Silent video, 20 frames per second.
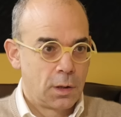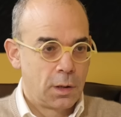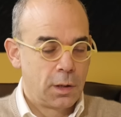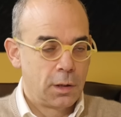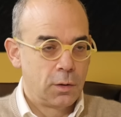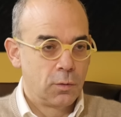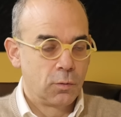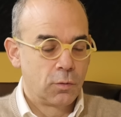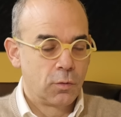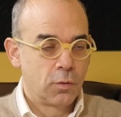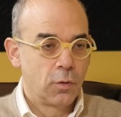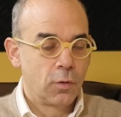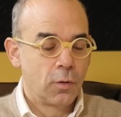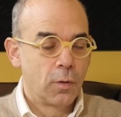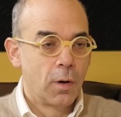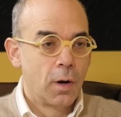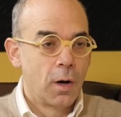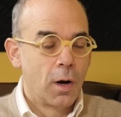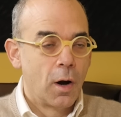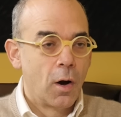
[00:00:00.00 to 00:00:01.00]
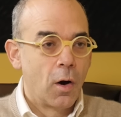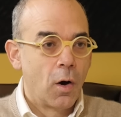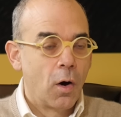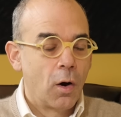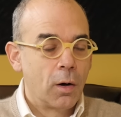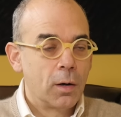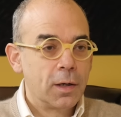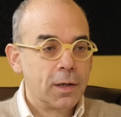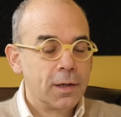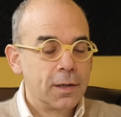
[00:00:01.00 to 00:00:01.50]
Et donc, euh,
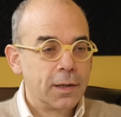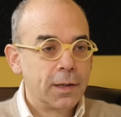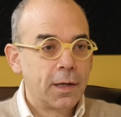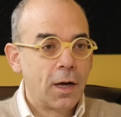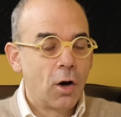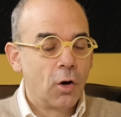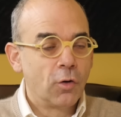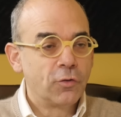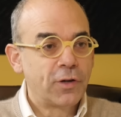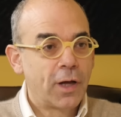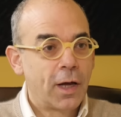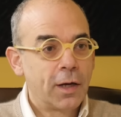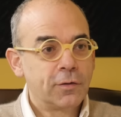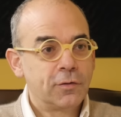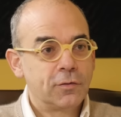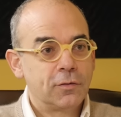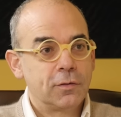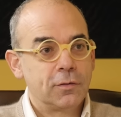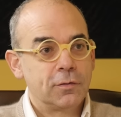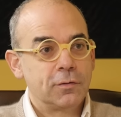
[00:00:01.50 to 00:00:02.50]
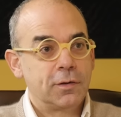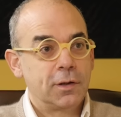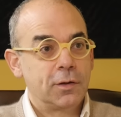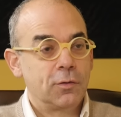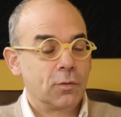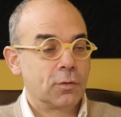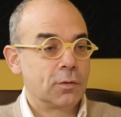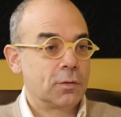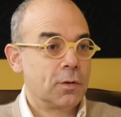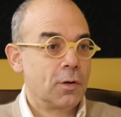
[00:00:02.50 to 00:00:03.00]
les grands axes, c'est
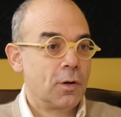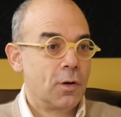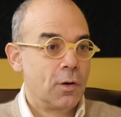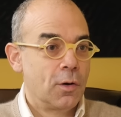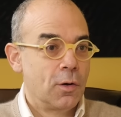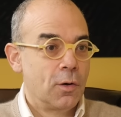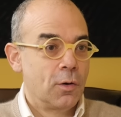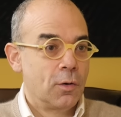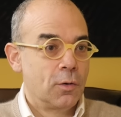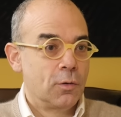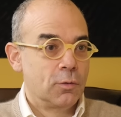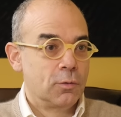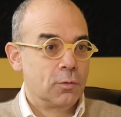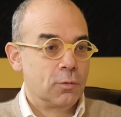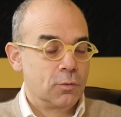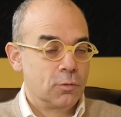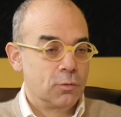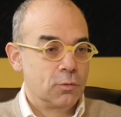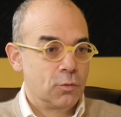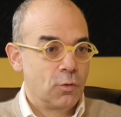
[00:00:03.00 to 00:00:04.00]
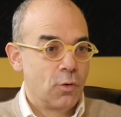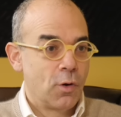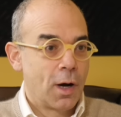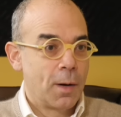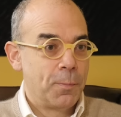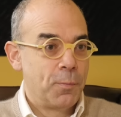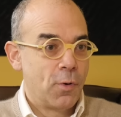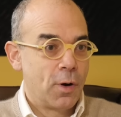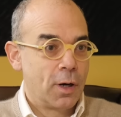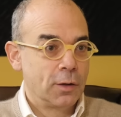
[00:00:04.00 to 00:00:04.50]
donc le
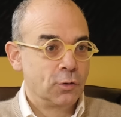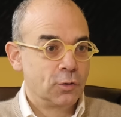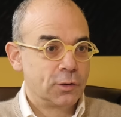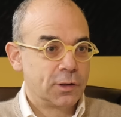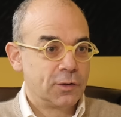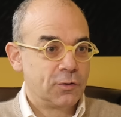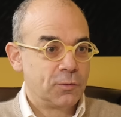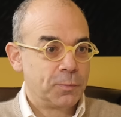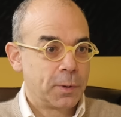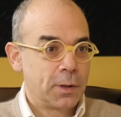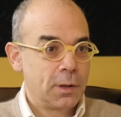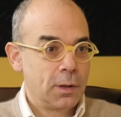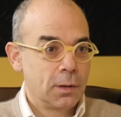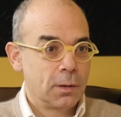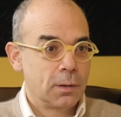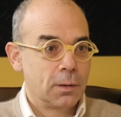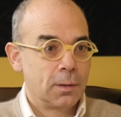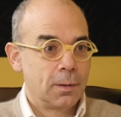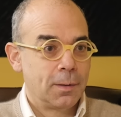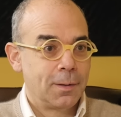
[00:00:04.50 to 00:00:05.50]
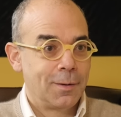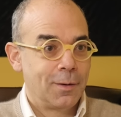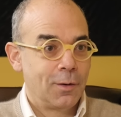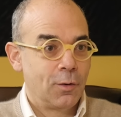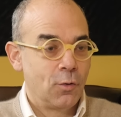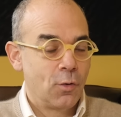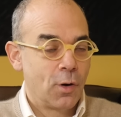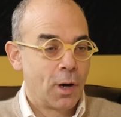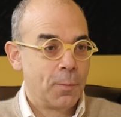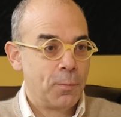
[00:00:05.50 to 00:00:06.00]
rapport à notre esprit,
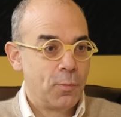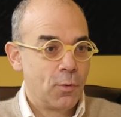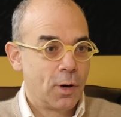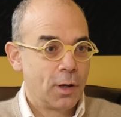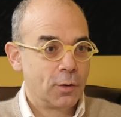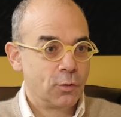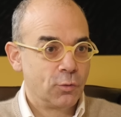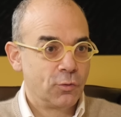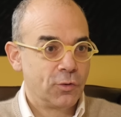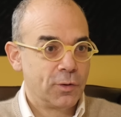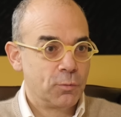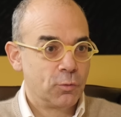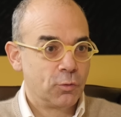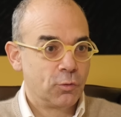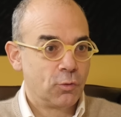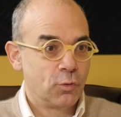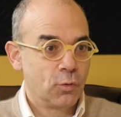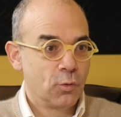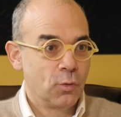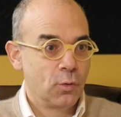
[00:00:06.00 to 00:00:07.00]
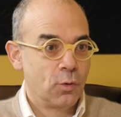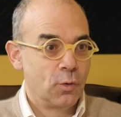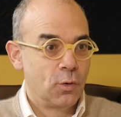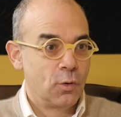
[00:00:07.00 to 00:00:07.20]
le rapport à nos émotions,